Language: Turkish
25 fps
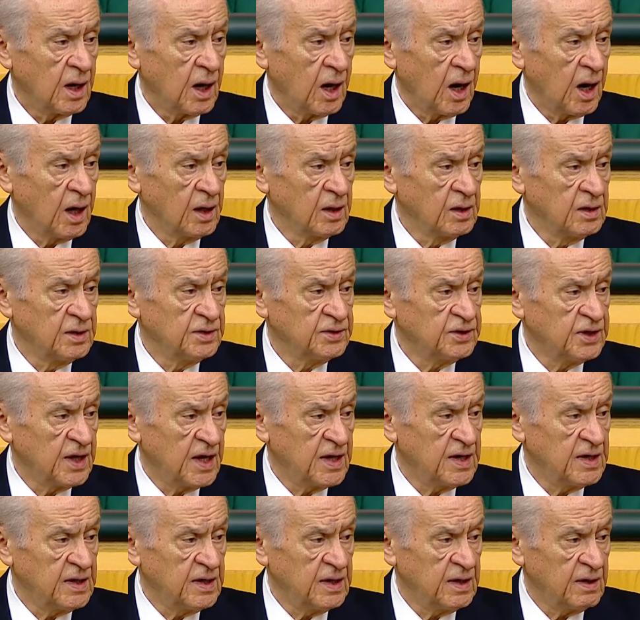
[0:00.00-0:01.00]
alın
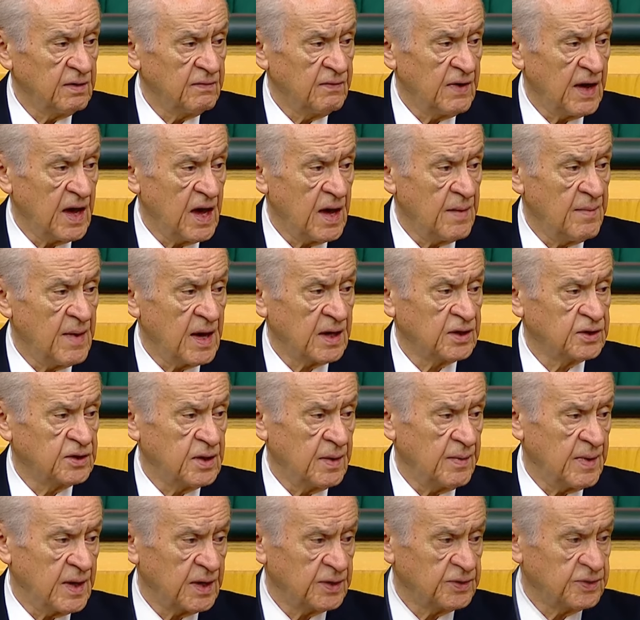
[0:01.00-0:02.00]
teri ve emek
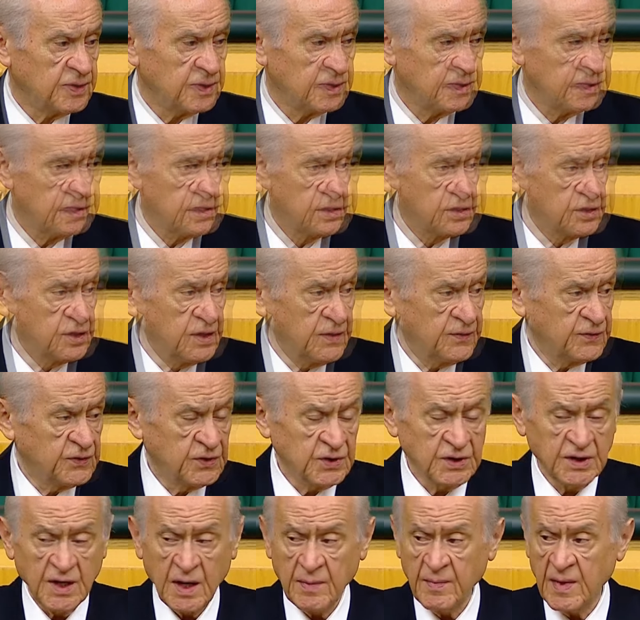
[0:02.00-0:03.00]
demektir.
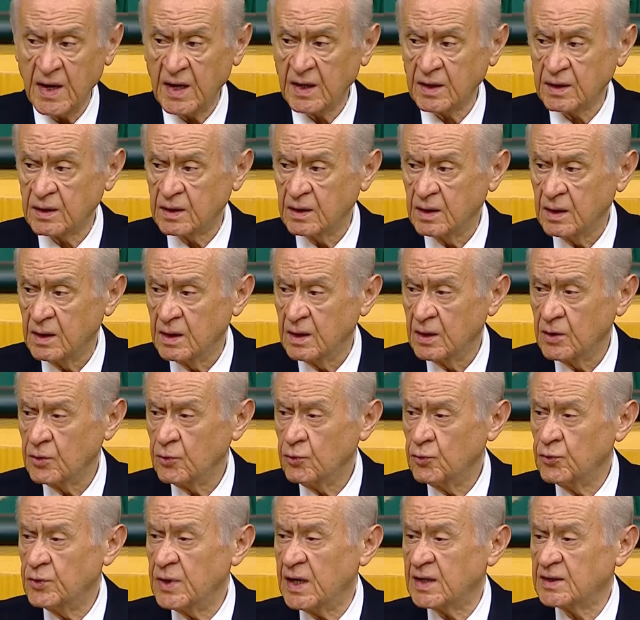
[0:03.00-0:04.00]
Çiftçi demek
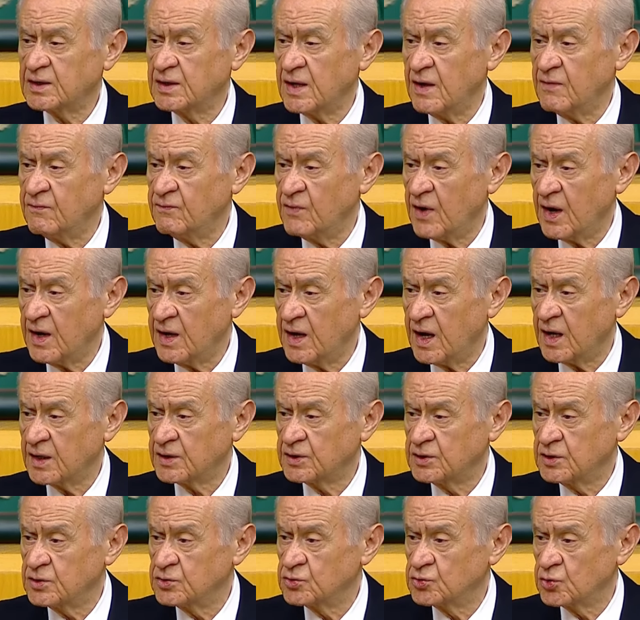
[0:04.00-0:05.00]
üreten ve
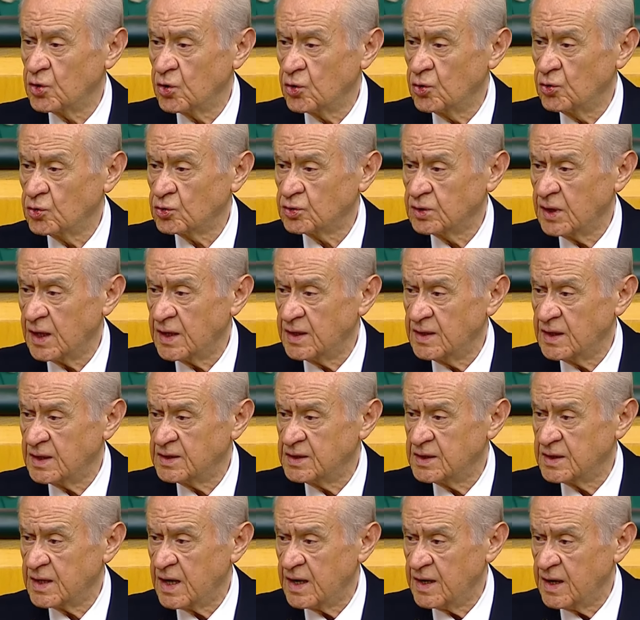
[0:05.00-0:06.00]
hayatın
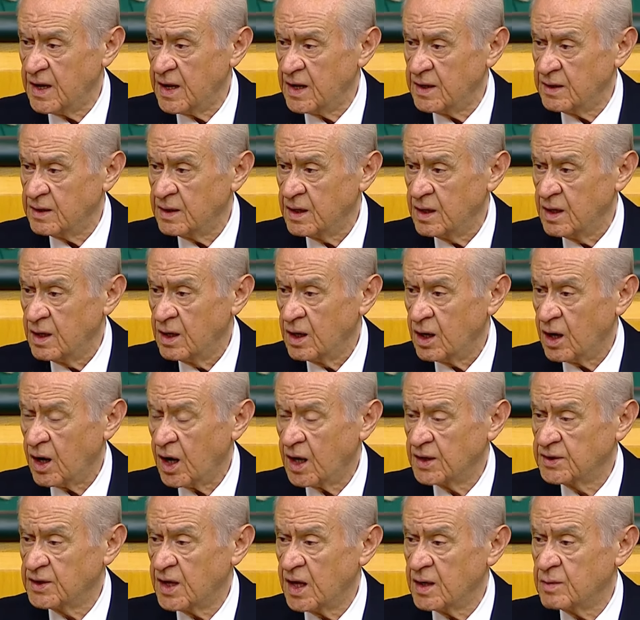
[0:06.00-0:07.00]
zorluklarına direnen
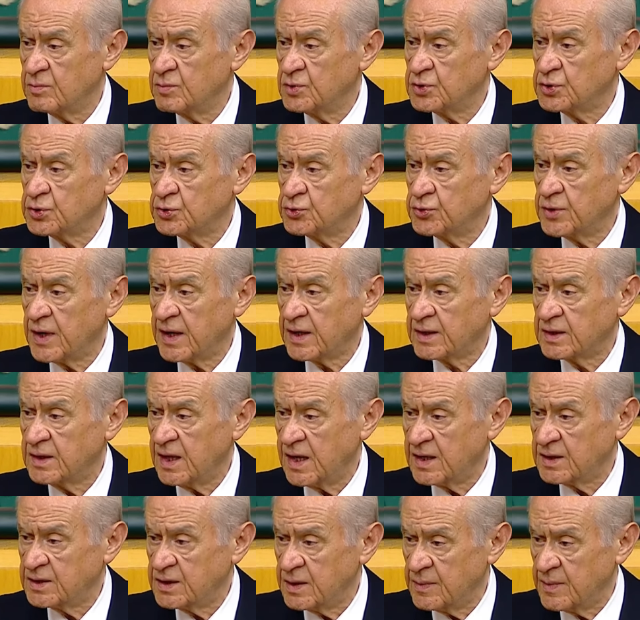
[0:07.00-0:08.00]
adanmış
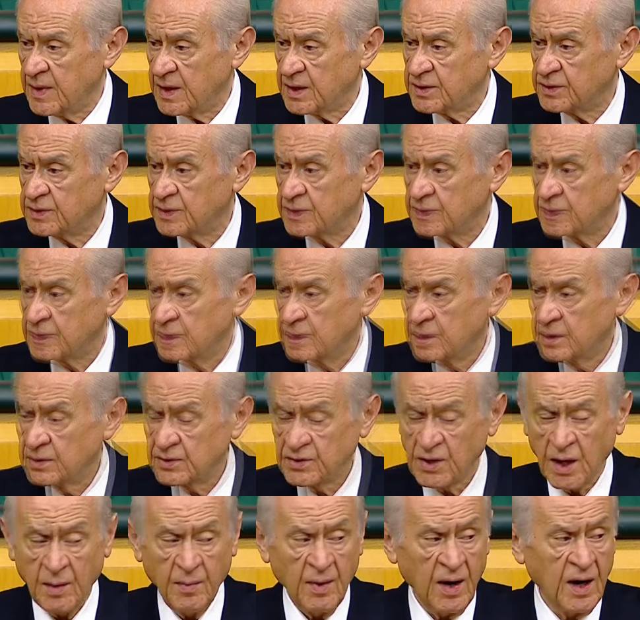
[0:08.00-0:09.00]
yürekler demektir.
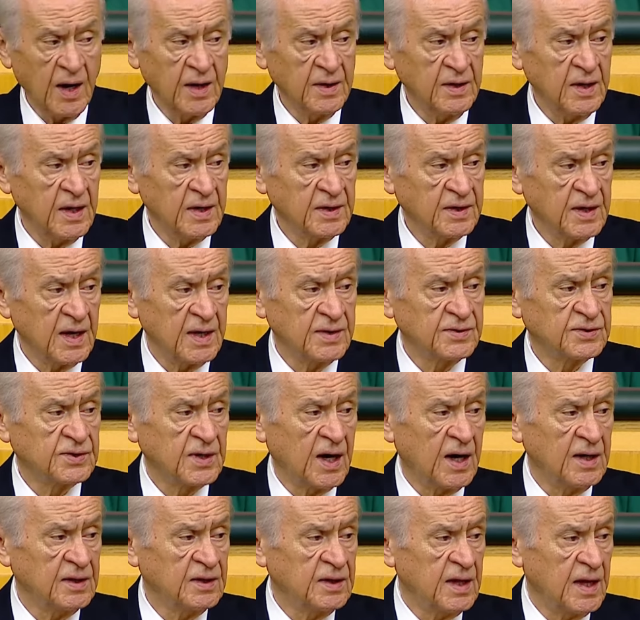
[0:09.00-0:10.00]
Sabahın erken
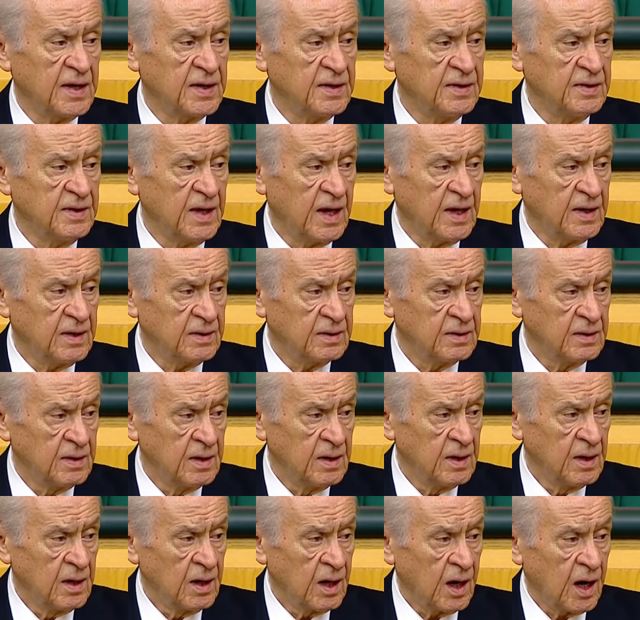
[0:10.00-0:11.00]
saatlerinden
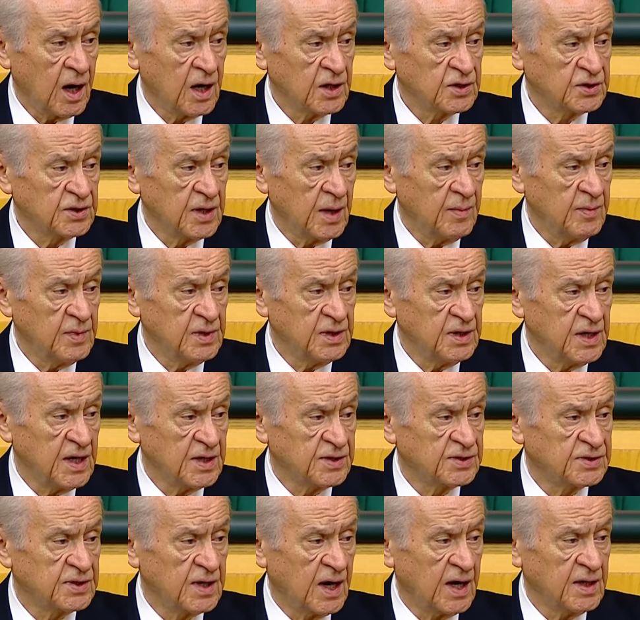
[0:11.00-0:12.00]
akşamın
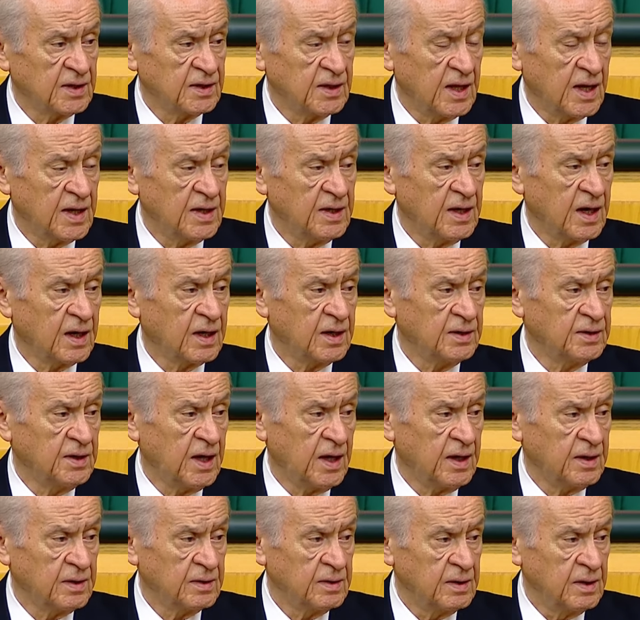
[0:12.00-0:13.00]
geç saatlerine
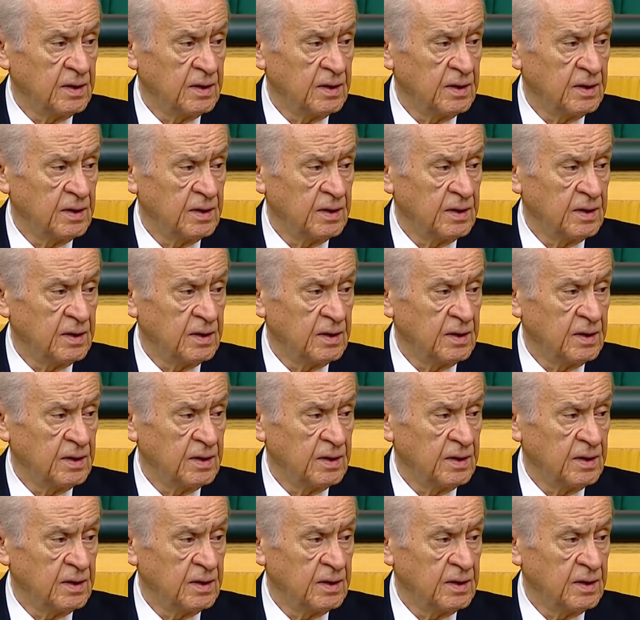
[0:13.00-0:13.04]
kadar